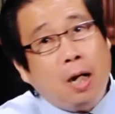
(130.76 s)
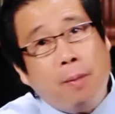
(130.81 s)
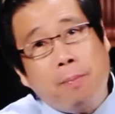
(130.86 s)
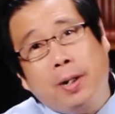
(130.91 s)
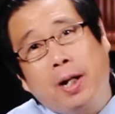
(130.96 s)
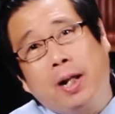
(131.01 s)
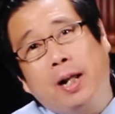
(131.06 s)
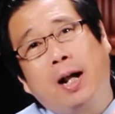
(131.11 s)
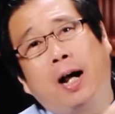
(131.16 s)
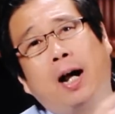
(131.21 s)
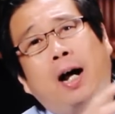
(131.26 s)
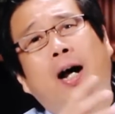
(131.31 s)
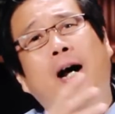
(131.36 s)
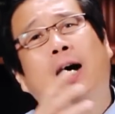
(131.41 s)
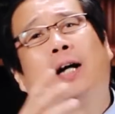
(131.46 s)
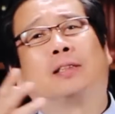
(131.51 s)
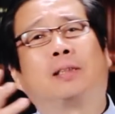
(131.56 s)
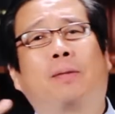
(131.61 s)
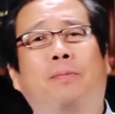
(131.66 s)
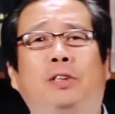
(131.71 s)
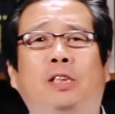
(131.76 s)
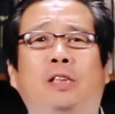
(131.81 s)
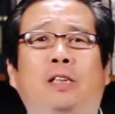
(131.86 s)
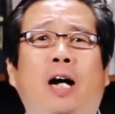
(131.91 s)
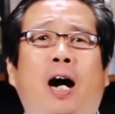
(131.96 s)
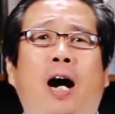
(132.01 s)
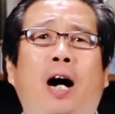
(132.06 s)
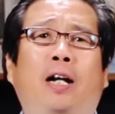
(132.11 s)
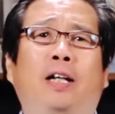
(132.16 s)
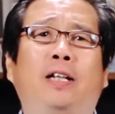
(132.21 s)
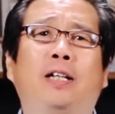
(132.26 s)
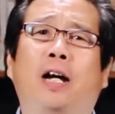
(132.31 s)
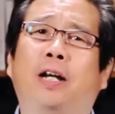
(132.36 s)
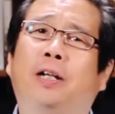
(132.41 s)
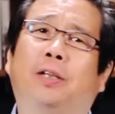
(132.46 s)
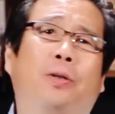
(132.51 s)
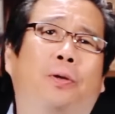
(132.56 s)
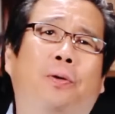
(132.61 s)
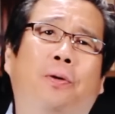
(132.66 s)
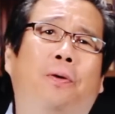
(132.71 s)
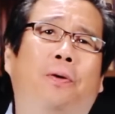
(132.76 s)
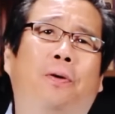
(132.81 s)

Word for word: เข้าไปในห้างสรรพสินค้าที่ใหญ่โต